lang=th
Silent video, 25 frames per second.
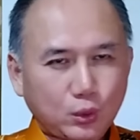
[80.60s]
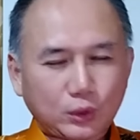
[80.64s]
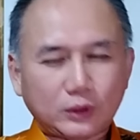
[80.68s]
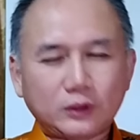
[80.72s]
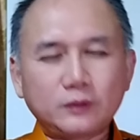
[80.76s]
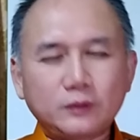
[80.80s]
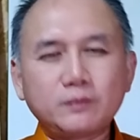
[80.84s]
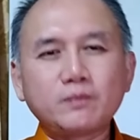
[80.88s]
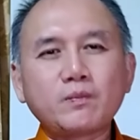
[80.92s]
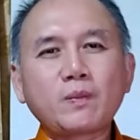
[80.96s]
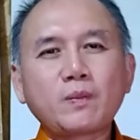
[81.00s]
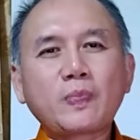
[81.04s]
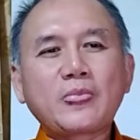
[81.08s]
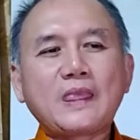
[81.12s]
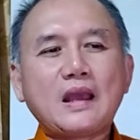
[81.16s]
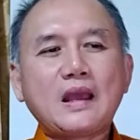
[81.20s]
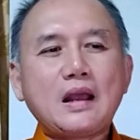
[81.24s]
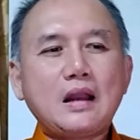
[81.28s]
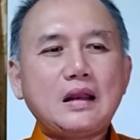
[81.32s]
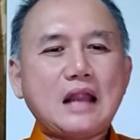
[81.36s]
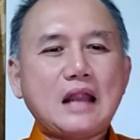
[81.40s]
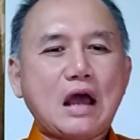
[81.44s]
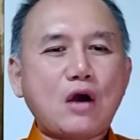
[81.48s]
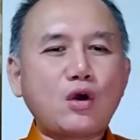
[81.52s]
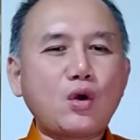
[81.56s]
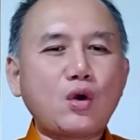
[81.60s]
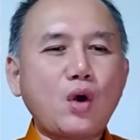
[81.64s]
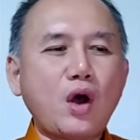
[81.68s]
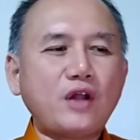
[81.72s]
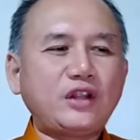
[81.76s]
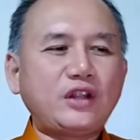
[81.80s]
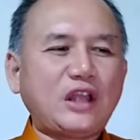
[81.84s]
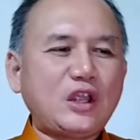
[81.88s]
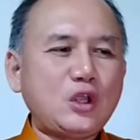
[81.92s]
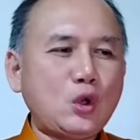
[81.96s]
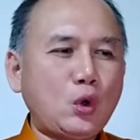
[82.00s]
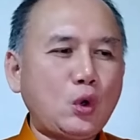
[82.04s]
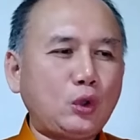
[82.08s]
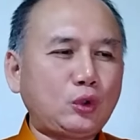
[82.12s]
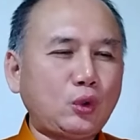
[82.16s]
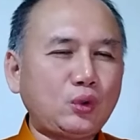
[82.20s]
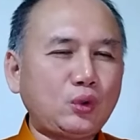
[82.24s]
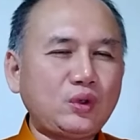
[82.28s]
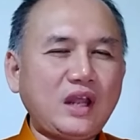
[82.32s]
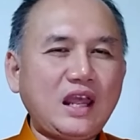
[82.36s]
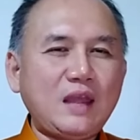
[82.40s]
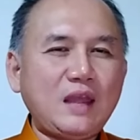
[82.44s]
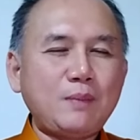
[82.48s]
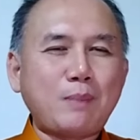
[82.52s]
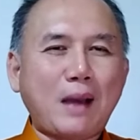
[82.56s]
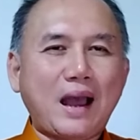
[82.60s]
ถุนแล้วก็จะอยู่ตรงนี้